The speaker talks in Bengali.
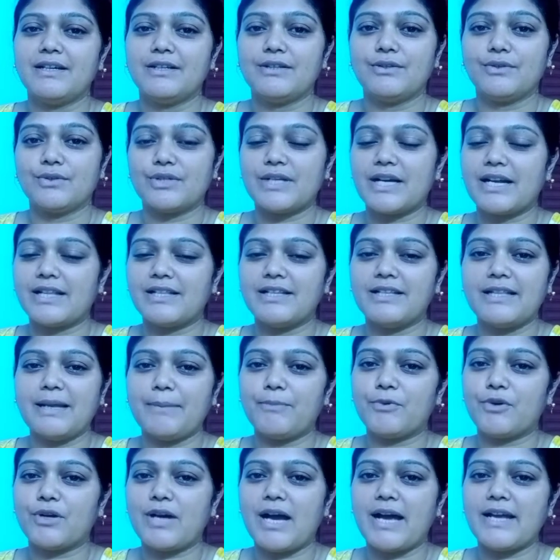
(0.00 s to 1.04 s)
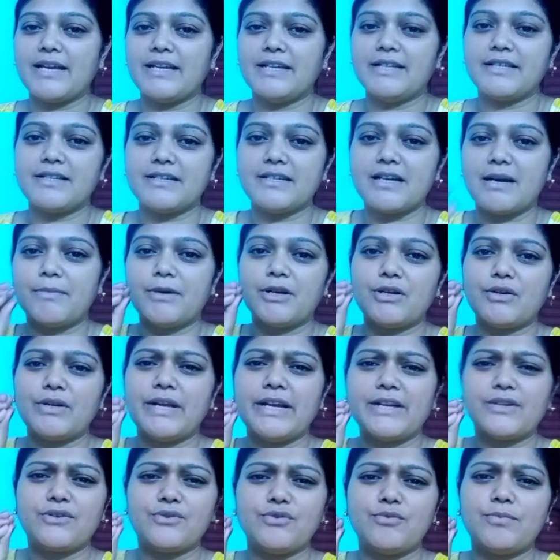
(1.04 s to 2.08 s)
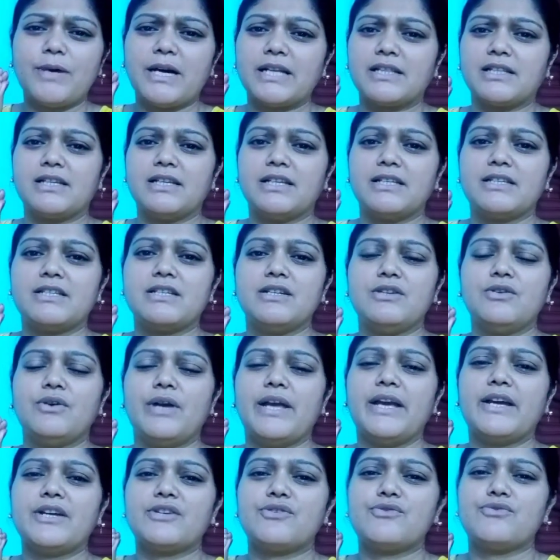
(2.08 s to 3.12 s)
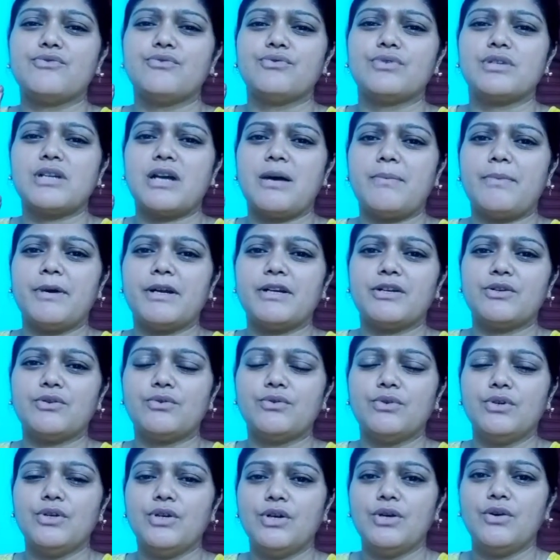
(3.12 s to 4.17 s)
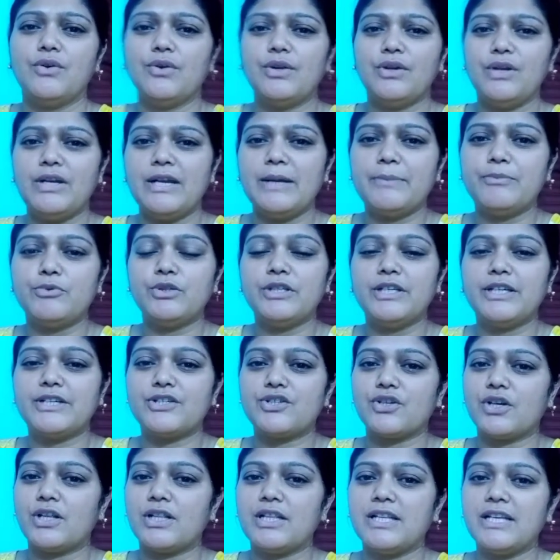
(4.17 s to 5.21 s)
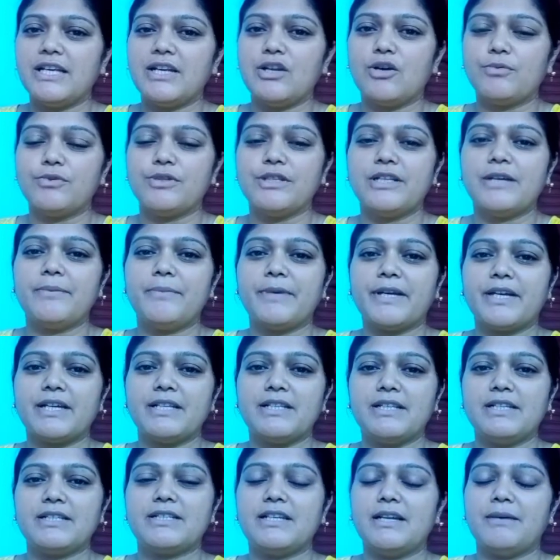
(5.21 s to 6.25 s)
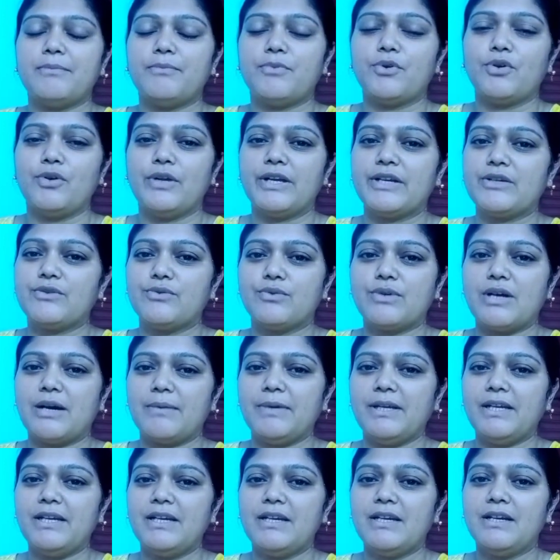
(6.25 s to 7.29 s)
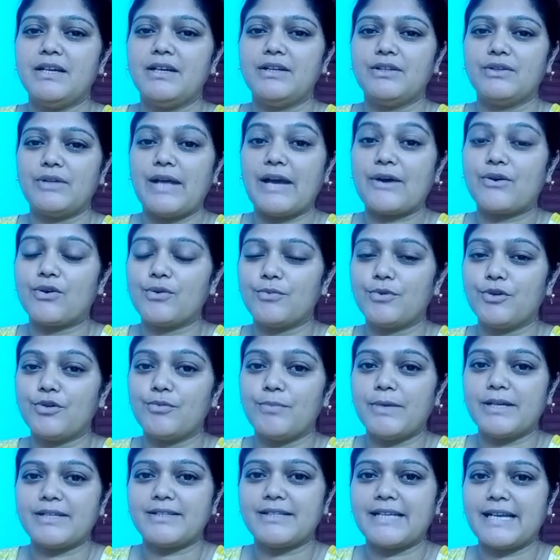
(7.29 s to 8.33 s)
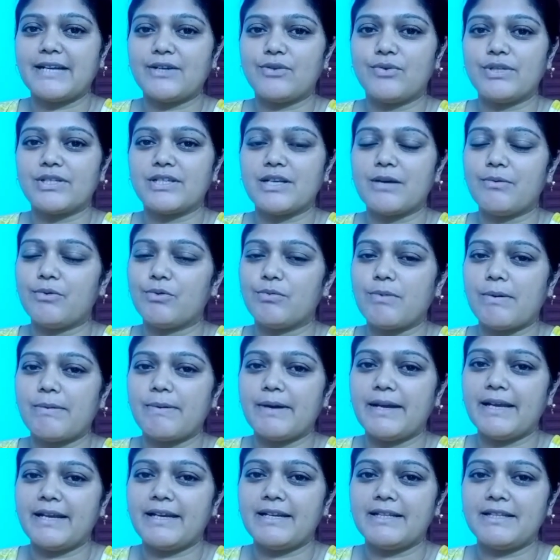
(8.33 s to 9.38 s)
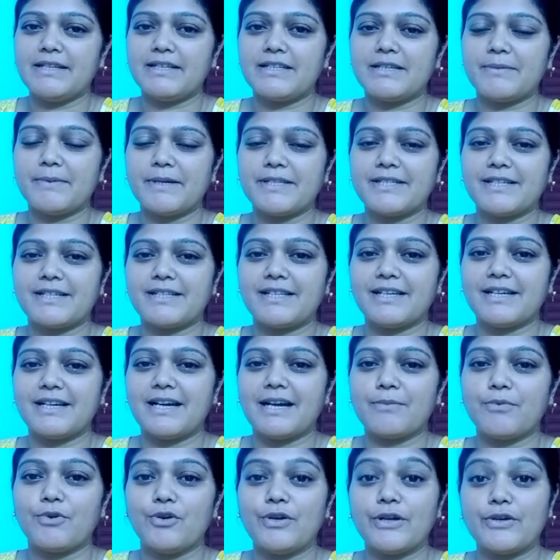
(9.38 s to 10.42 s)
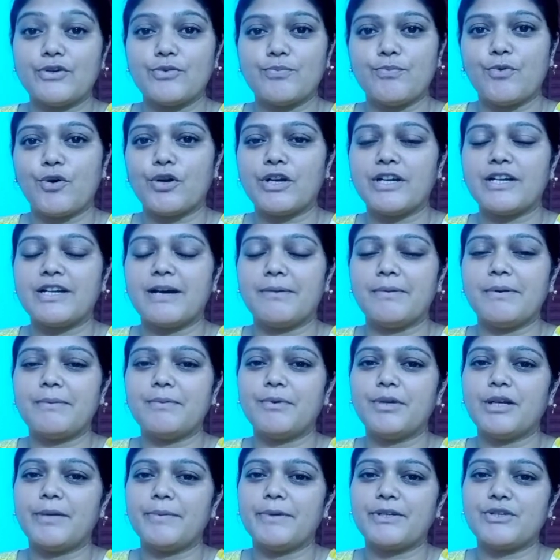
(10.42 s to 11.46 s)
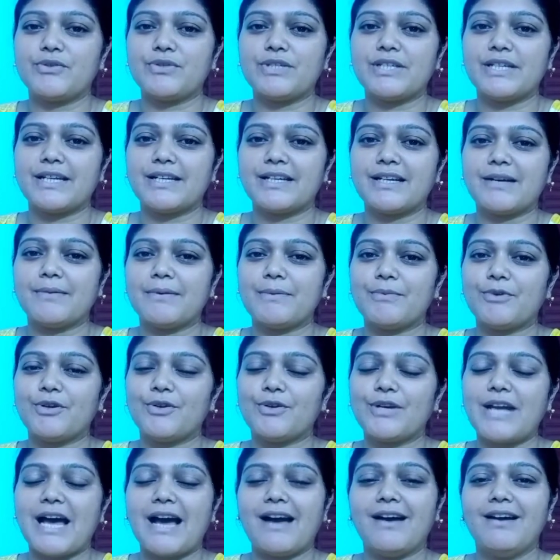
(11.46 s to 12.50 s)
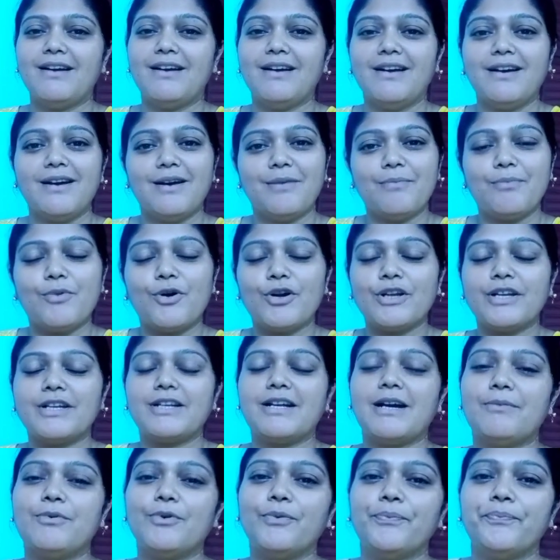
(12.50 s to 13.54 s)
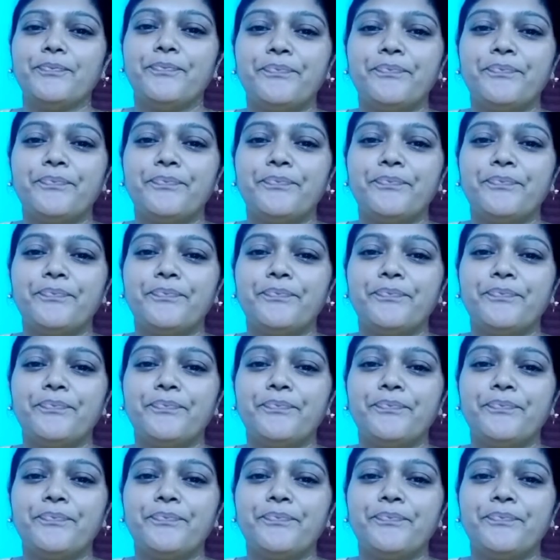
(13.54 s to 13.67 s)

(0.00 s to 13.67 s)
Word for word: তো সারাদিন তেমন খাইনি সামান্য একটু ভাত খেয়েছিল একটু সামান্য লেবু দিয়ে জল দিয়ে লবণ দিয়ে মেখে দিয়েছিলাম বললে একটু খাবে এখন বললো মা স্যান্ডউইচ খাবো বাবা এনে দিয়েছে বাজার থেকে আর বললো একটু পনির খাবে বললাম একটু চিকেন খাবি বললো না পনির খাবো